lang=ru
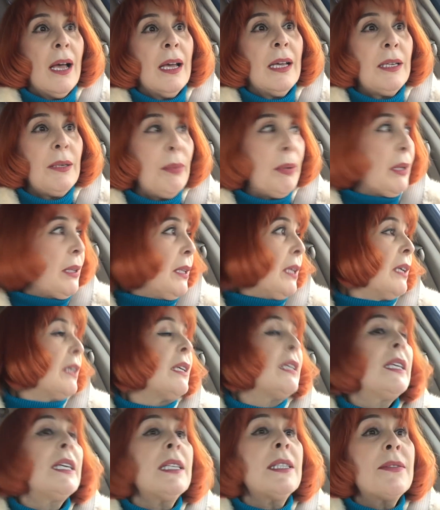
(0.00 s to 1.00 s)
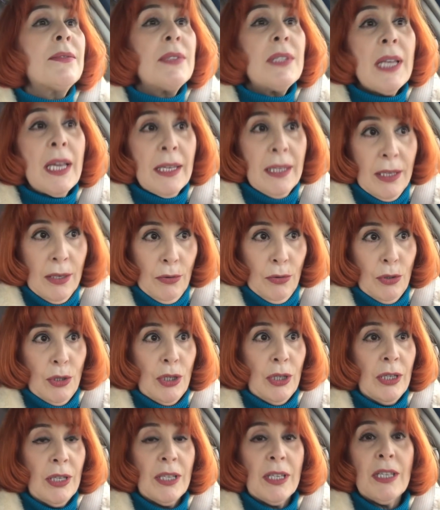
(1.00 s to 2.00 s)
Ребята, есть всякие
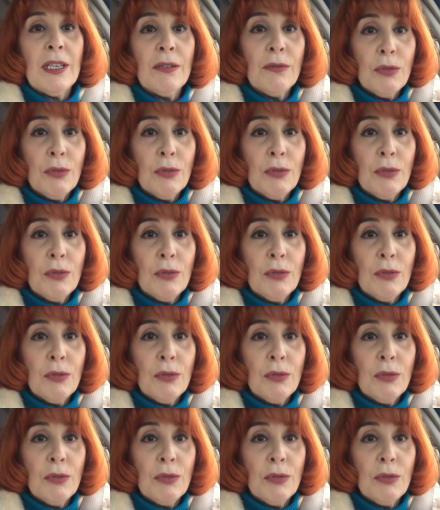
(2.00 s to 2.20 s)
ученики.